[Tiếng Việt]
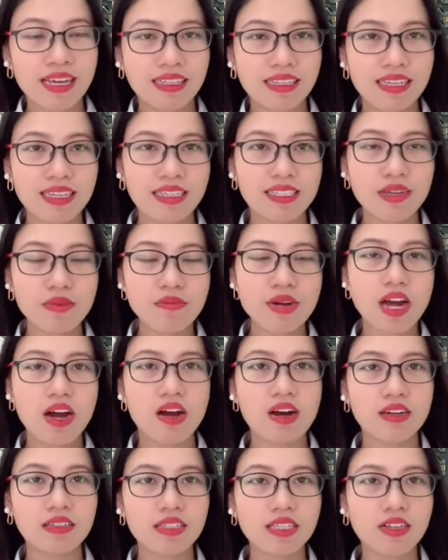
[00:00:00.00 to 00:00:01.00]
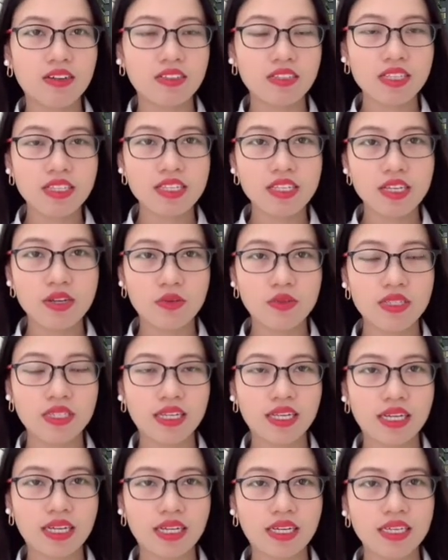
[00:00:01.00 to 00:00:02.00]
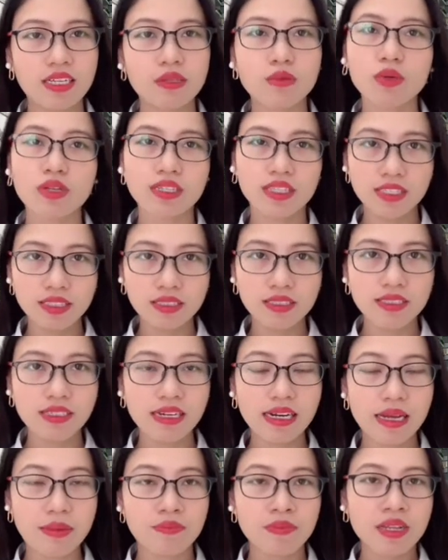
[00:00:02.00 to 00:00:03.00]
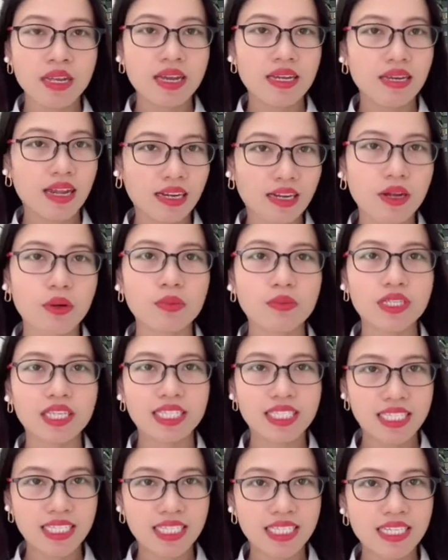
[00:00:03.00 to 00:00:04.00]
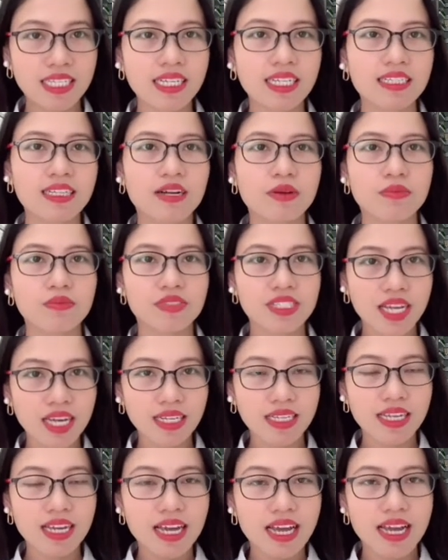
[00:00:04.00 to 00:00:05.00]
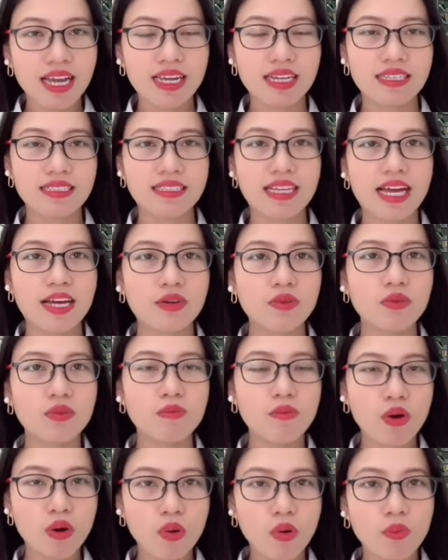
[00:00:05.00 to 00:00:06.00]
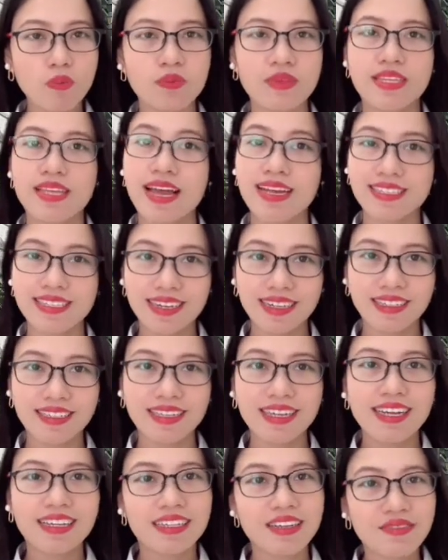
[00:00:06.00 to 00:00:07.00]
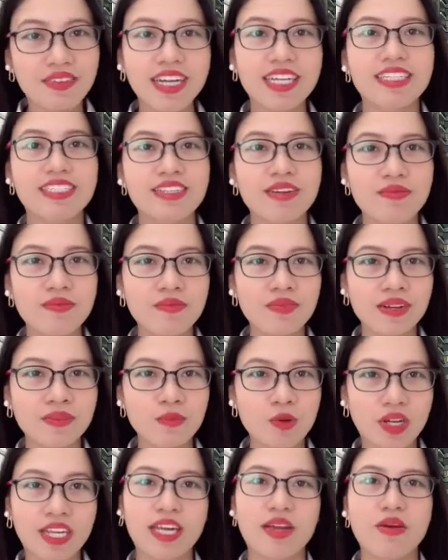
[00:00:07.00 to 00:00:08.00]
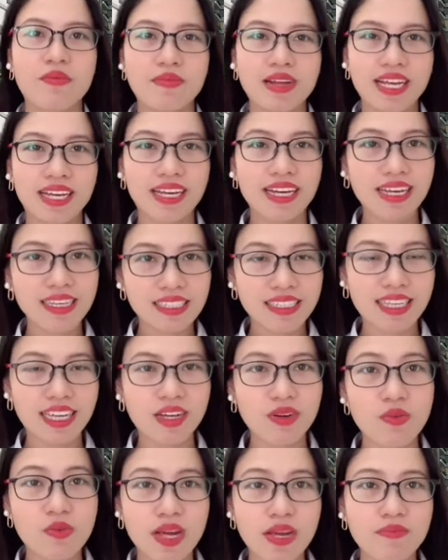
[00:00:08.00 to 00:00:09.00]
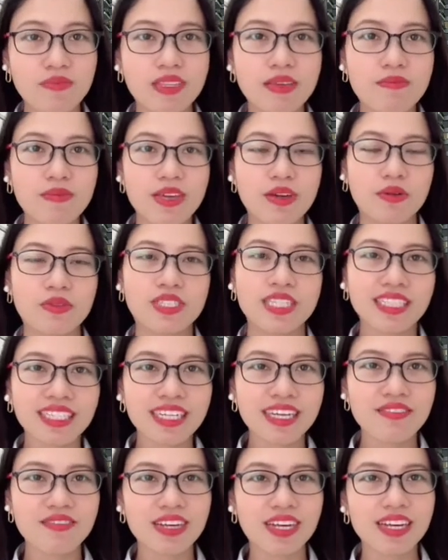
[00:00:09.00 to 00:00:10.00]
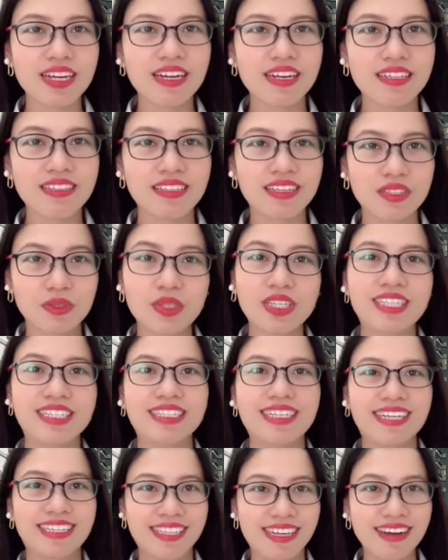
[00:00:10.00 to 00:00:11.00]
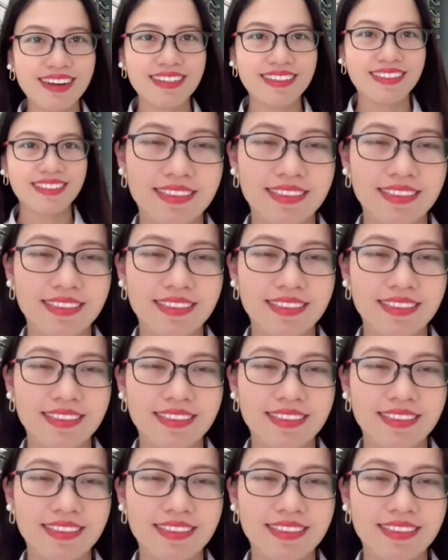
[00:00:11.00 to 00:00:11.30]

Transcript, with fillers: Thì trong đó thì có rất nhiều những cái thuật ngữ như là đặt cọc thiện chí, đặt cọc chết hay là giá rumo, giá trần. Thì vậy trong buổi ngày hôm nay các anh chị hãy cùng em tìm hiểu chi tiết về các thuật ngữ này nhé.